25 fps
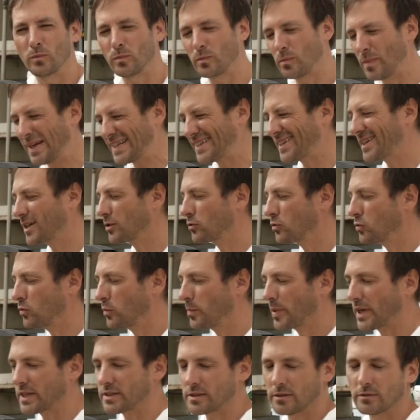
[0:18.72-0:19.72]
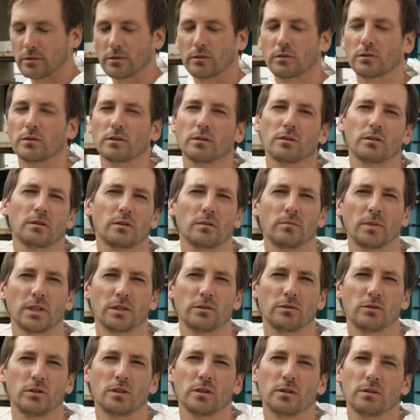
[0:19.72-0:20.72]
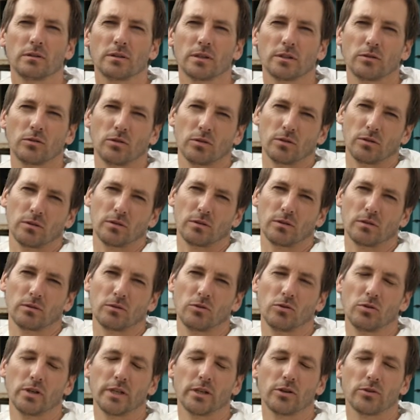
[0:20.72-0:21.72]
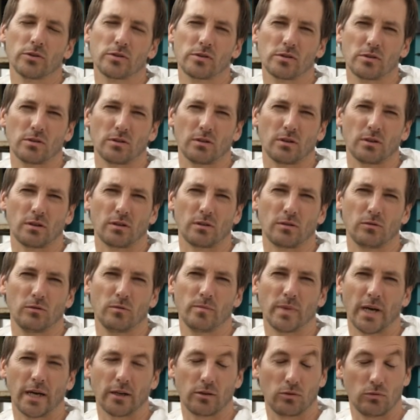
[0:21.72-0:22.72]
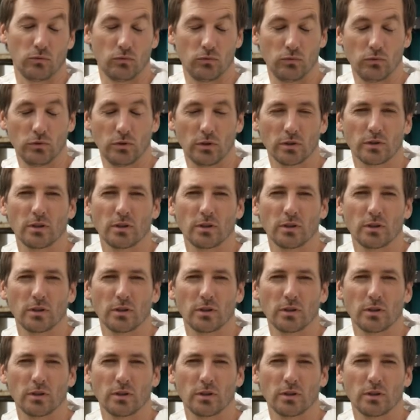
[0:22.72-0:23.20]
Le matériel que l'on présente euh, maintenant est un coléos euh, de marque Dug.